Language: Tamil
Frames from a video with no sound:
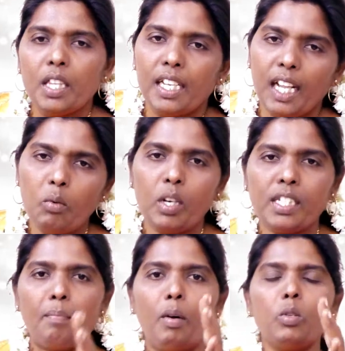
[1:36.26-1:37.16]
இந்த இதில் ஒரு
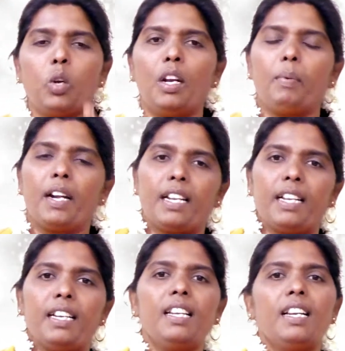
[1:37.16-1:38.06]
சம்பவம்
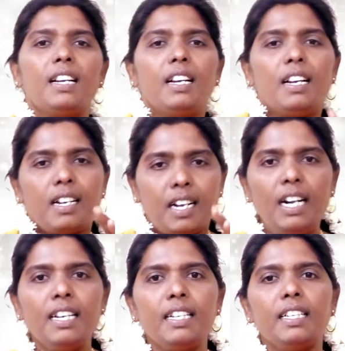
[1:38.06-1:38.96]
சொல்லப்பட்டிருக்கு
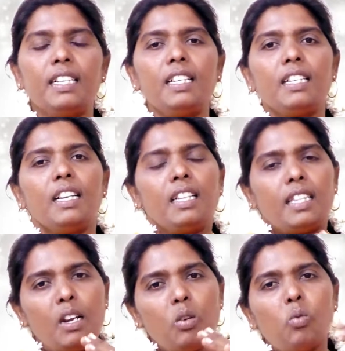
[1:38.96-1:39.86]
கழுகு
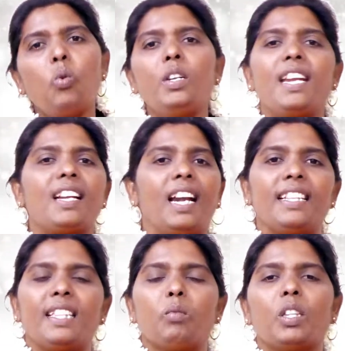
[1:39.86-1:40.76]
தன் கூட்டை
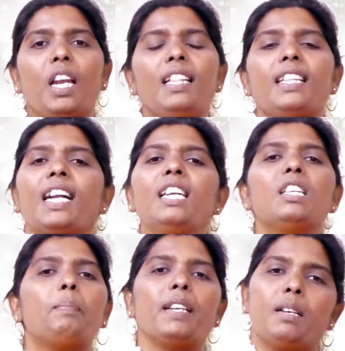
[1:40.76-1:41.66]
கலைத்து முதல்ல இந்த
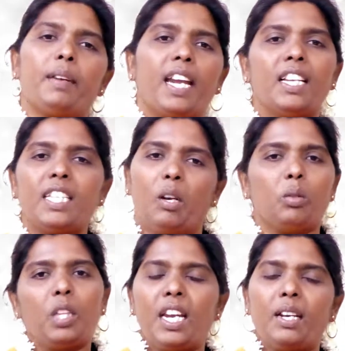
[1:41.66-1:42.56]
கழுகு பற்றி நமக்கு என்ன
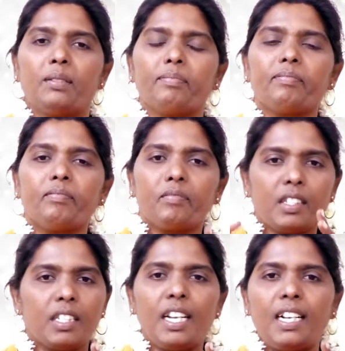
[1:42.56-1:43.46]
செய்யணும் தெரியணும்
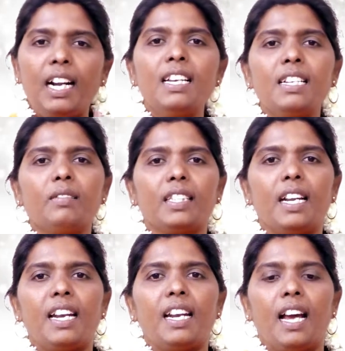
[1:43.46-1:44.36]
இந்த கழுகு வந்து
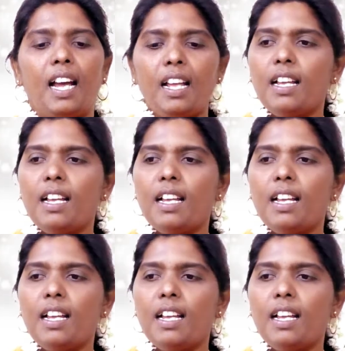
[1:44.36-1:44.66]
என்னென்னா